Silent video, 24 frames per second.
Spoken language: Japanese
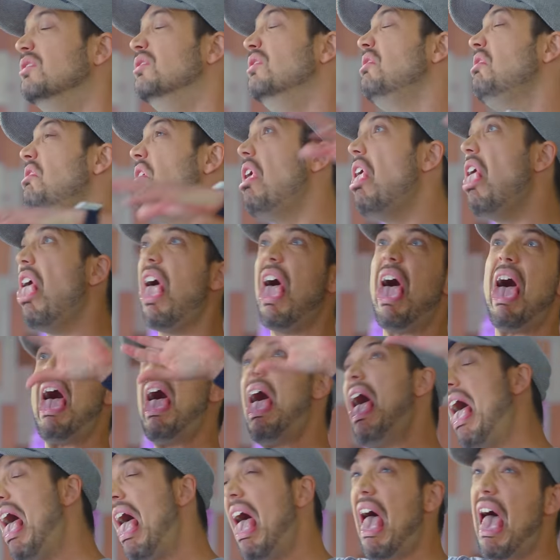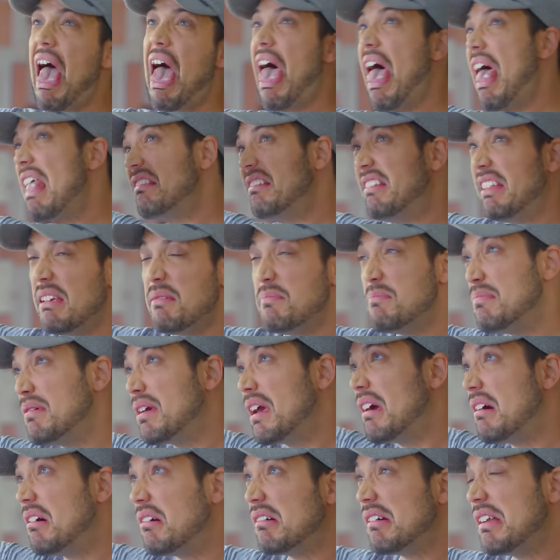うわー全
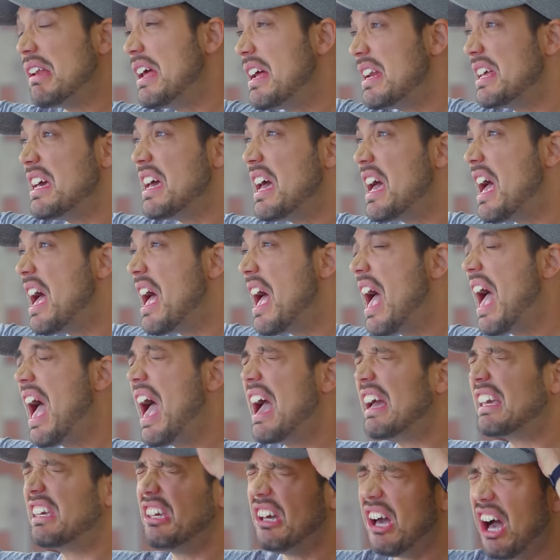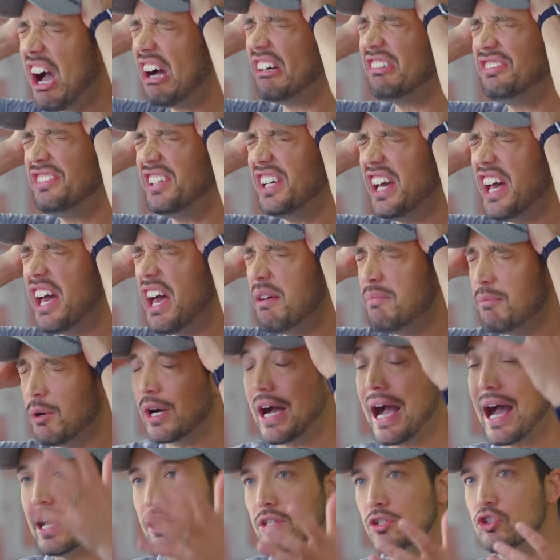部が行われ恐怖も
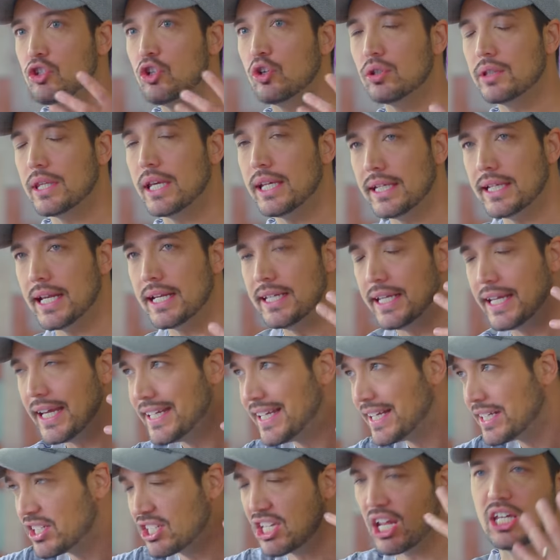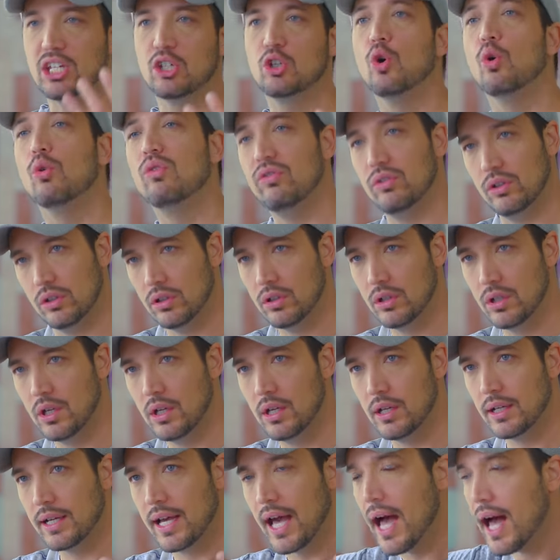う感情的な逃げ出したい恐怖
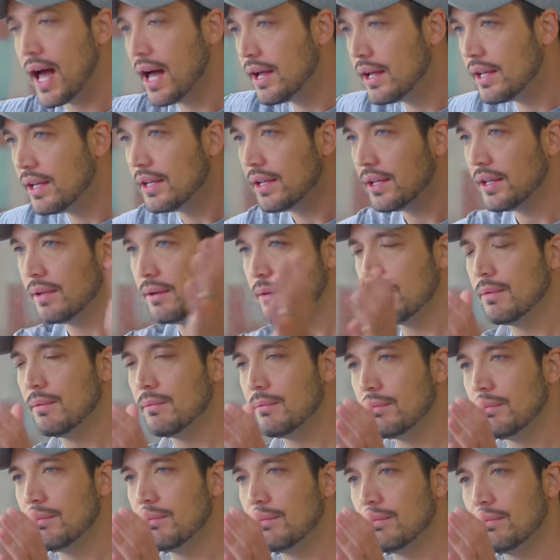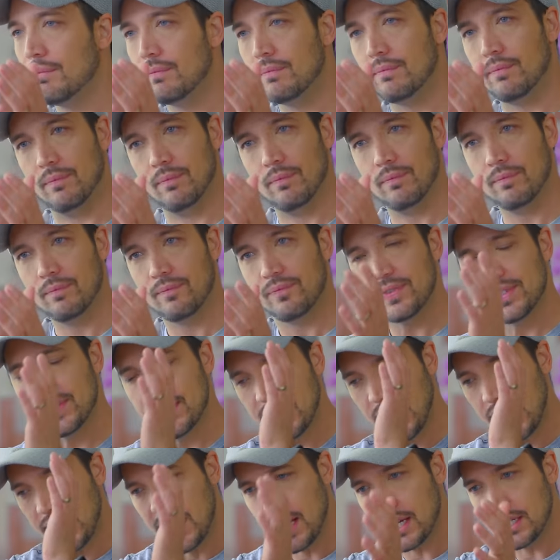が、
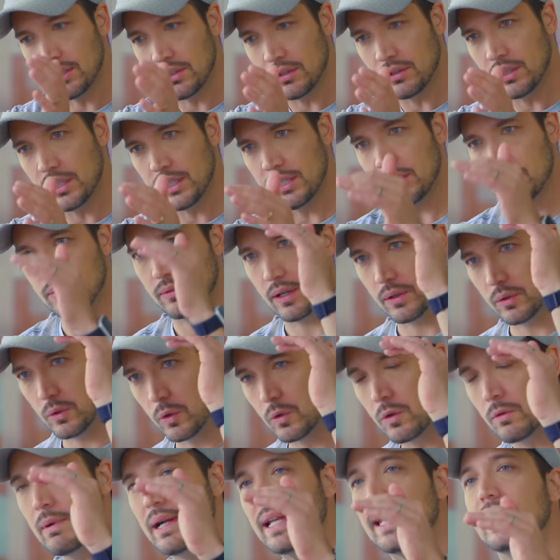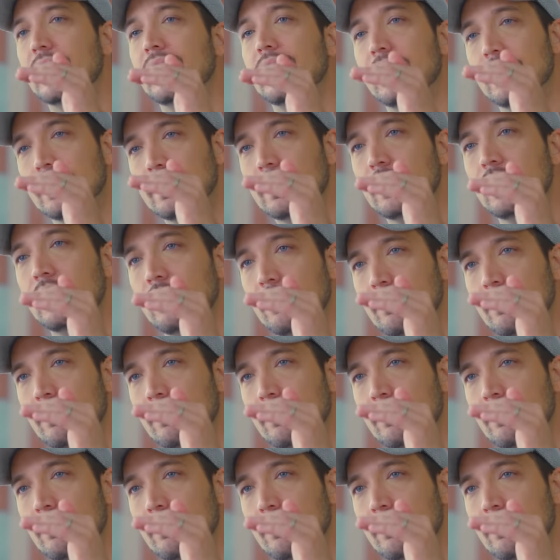最悪のリスクはここまでだなって、